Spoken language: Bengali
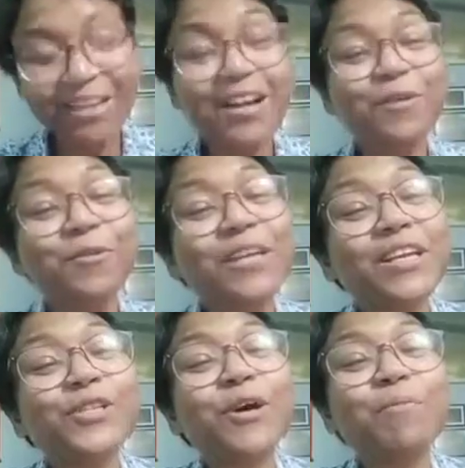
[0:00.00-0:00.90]
ঠাকুর
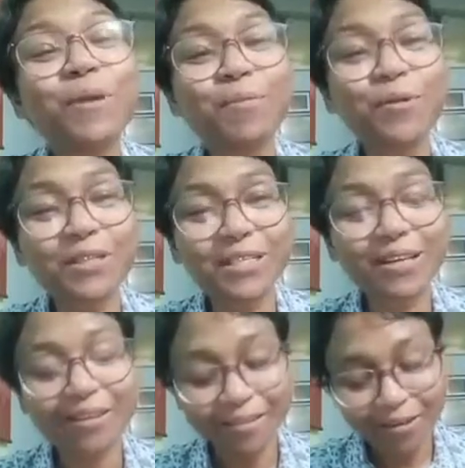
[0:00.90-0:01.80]
সবকে
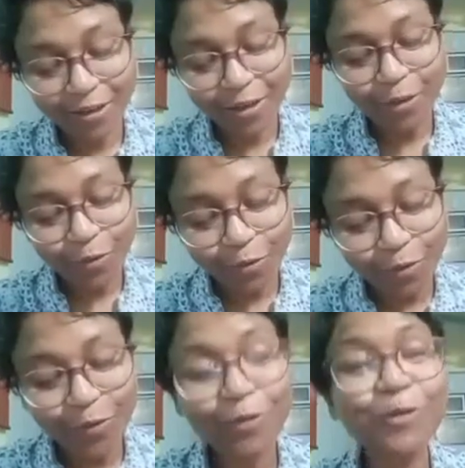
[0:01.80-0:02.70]
বলছেন
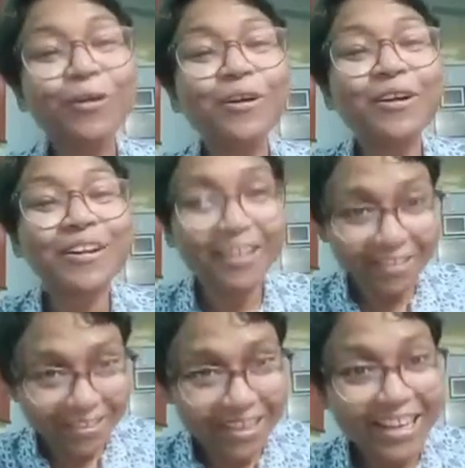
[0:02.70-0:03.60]
ওগো
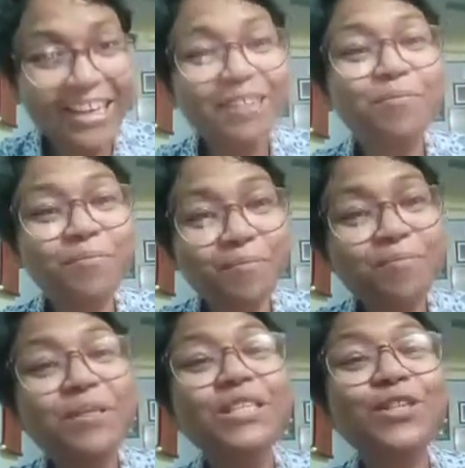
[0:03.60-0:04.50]
এই
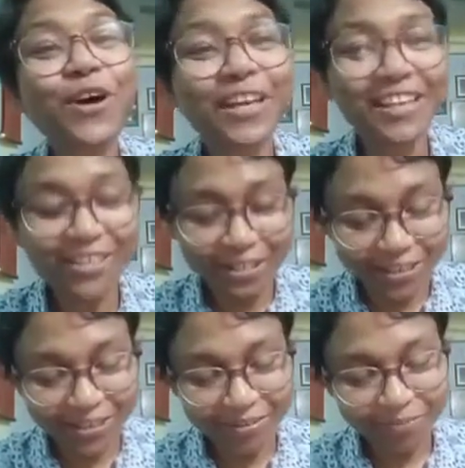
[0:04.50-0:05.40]
বিজয়
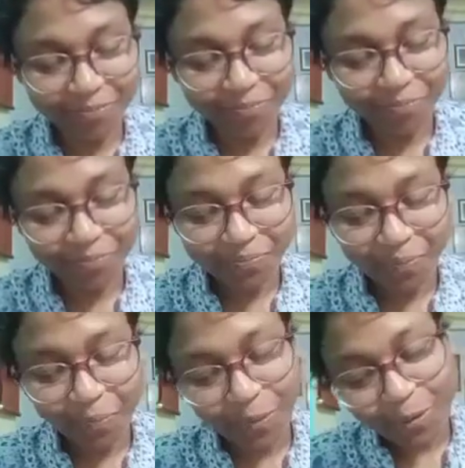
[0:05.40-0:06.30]
এসেছেন
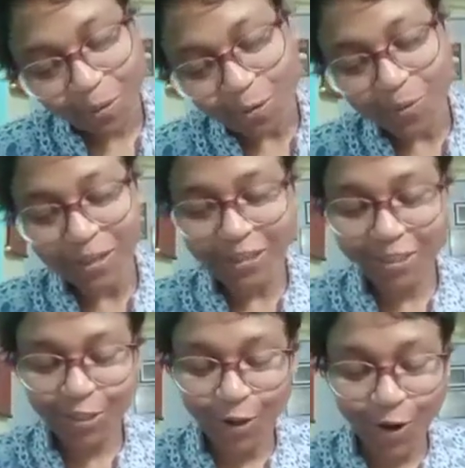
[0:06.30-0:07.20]
তোমাদের
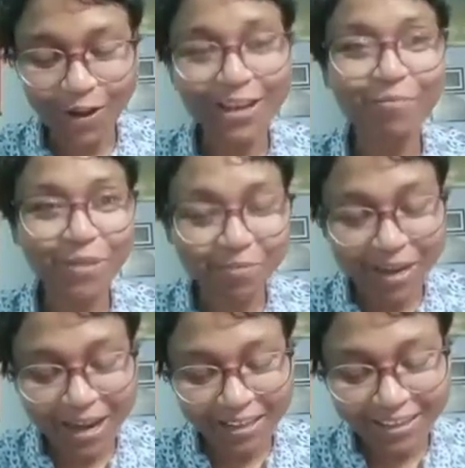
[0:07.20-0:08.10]
ঝগড়া
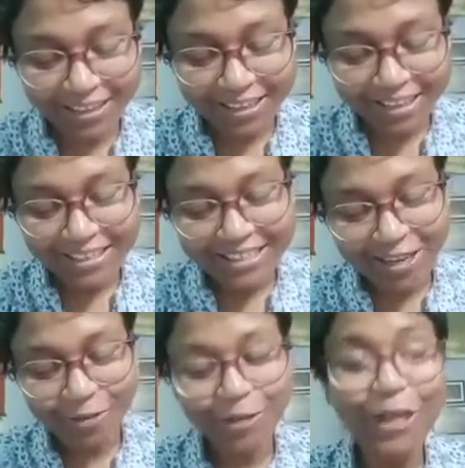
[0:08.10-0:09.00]
বিবাদ
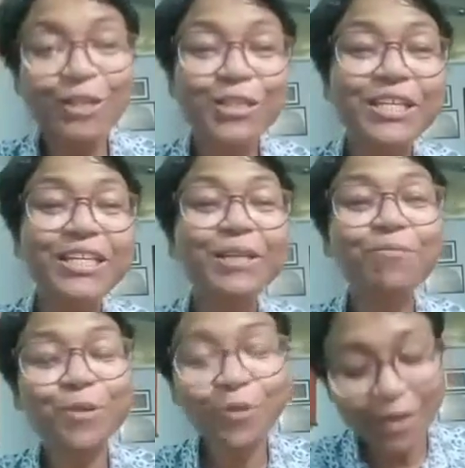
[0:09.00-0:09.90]
যেন
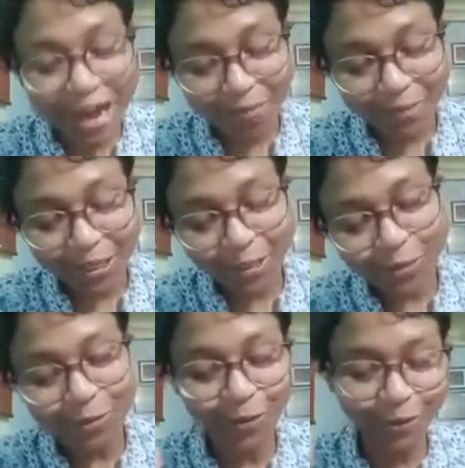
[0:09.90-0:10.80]
শিব ও রামের
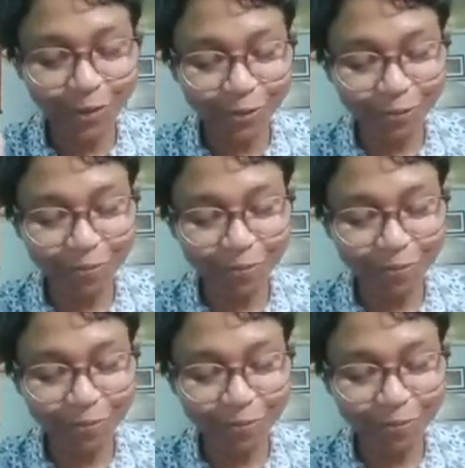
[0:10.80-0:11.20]
যুদ্ধ